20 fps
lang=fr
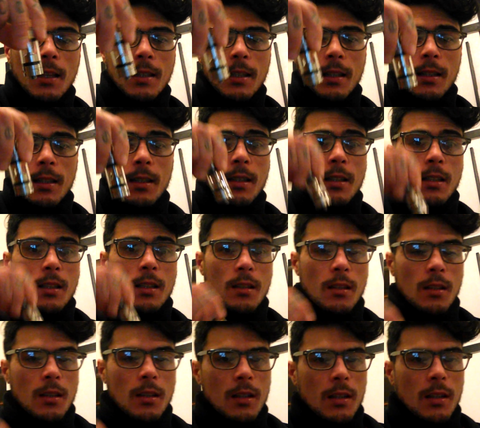qui est,
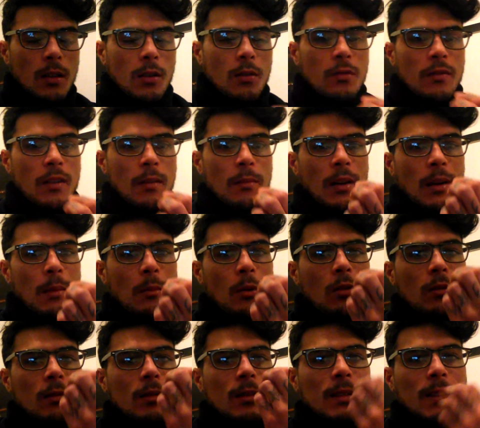donne une vape
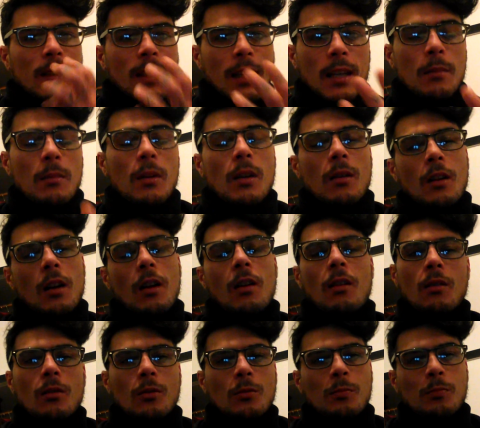vraiment serrée. Mais
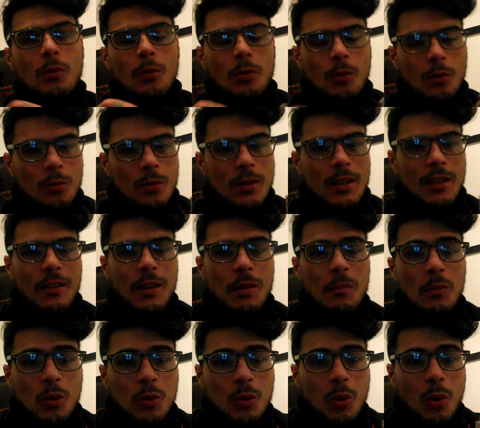là, pour le coup, c'est
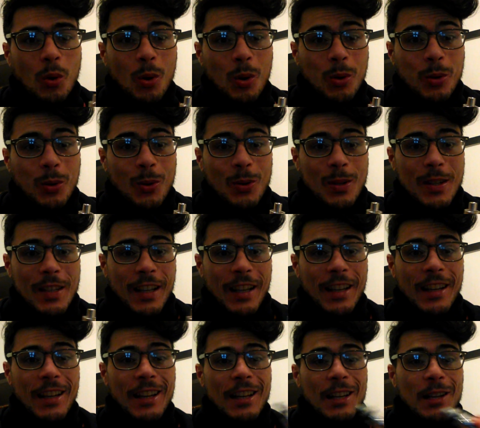vraiment trop, trop
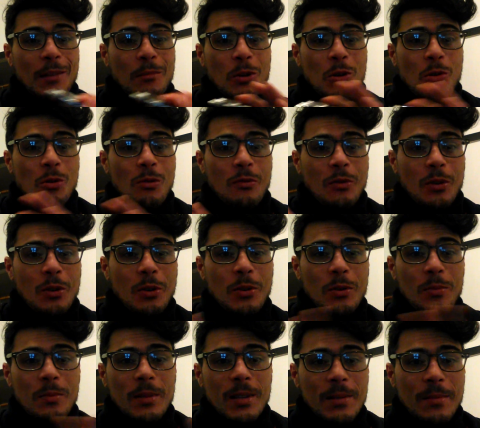serré. Moi, je trouve que le
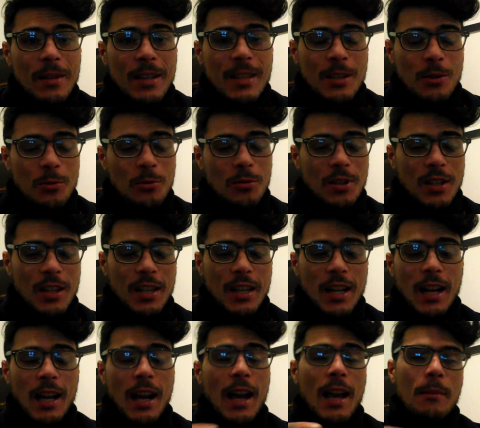2 mm, c'est juste
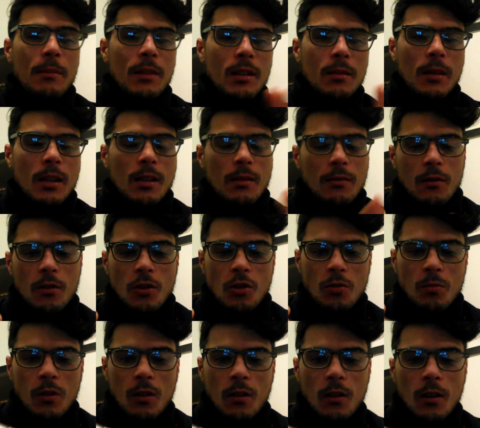génial à 1 mm,
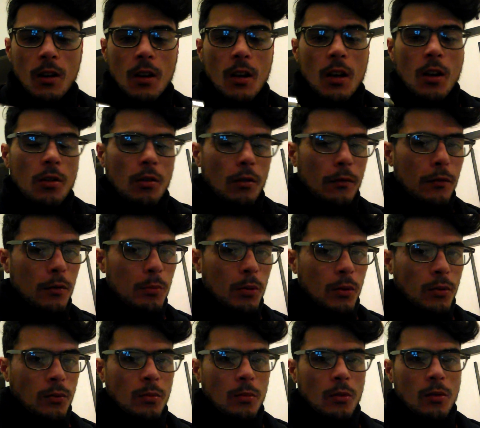franchement. Il en faut
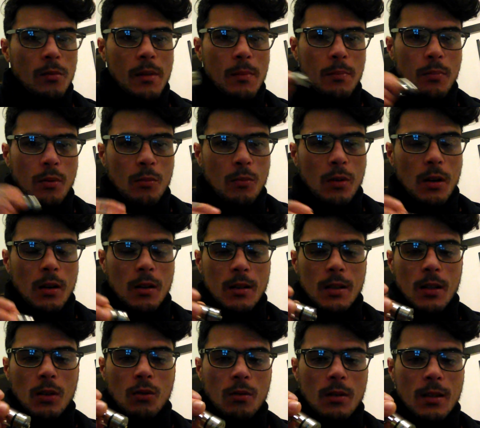pour tout le monde, mais pour moi,
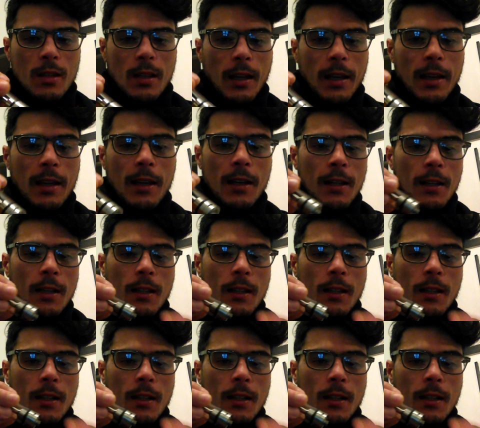c'est trop serré.